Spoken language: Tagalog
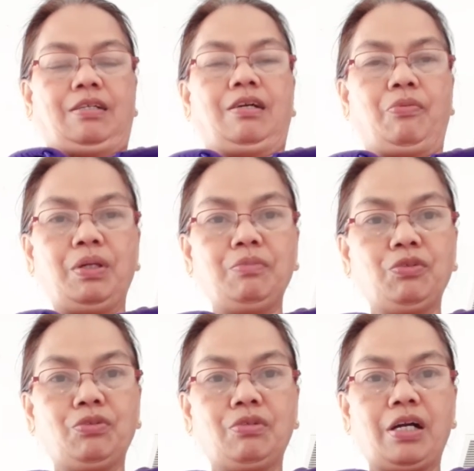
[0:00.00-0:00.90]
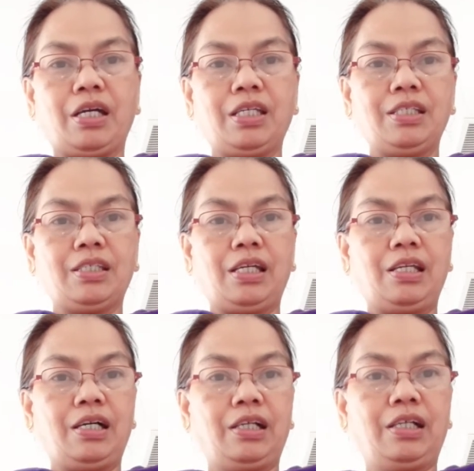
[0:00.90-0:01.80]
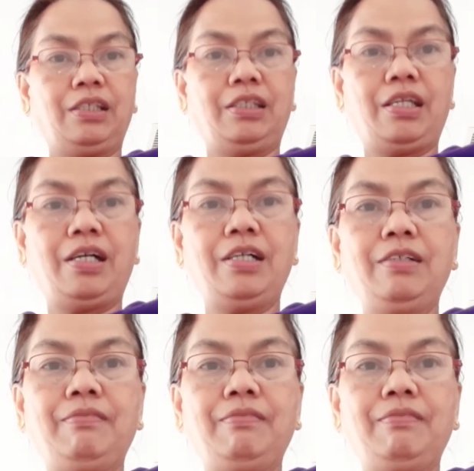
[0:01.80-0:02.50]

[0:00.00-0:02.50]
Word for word: Gawin mo to guys. Kailangan na